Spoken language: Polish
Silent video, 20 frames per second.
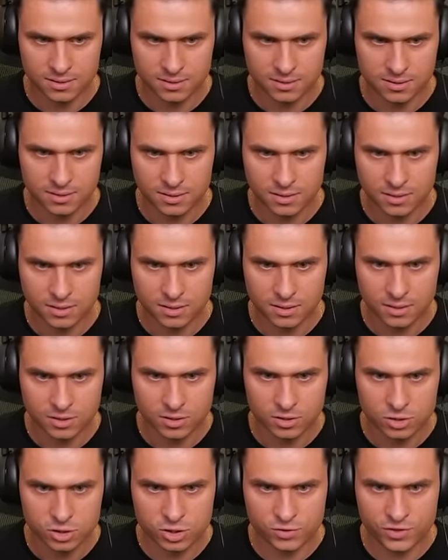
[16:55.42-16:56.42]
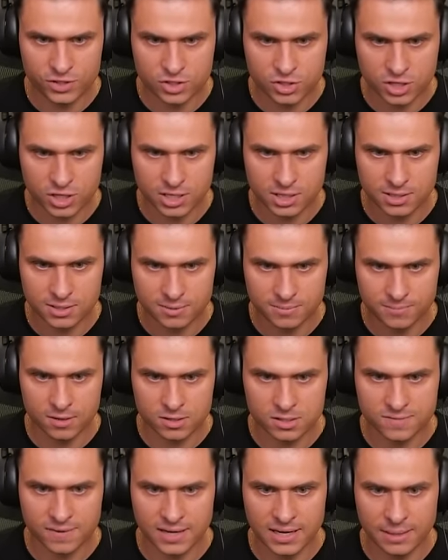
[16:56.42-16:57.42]
Tu Nic nie ma. Drzwiczki
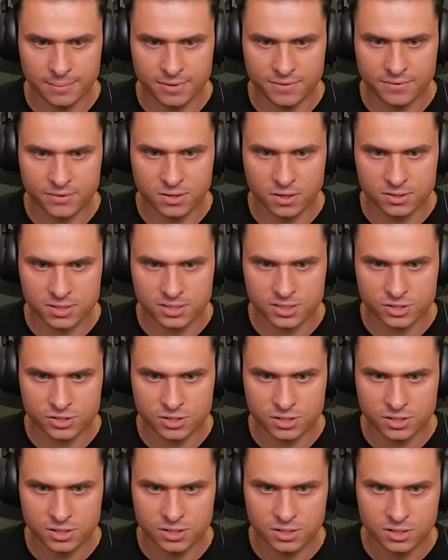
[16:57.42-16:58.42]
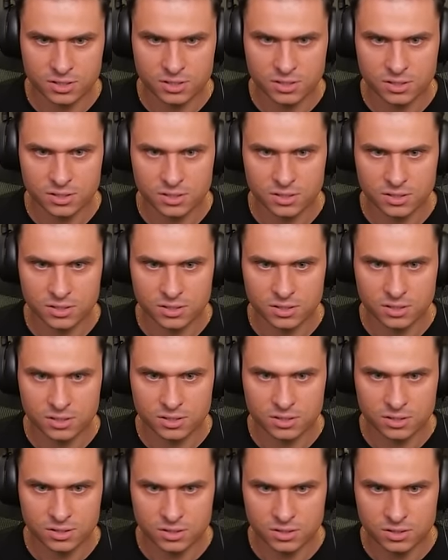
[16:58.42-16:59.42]
rozwalamy, To będzie jakiś smog
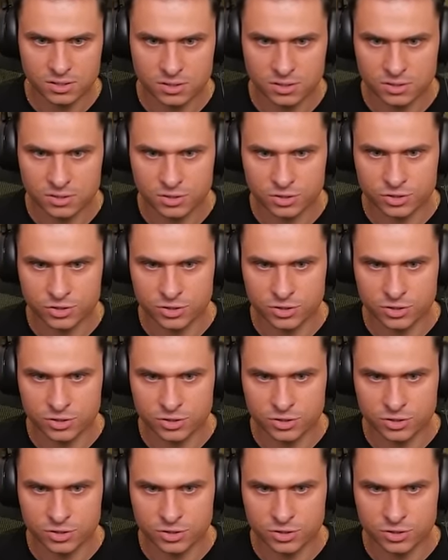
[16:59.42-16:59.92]
burzowy. do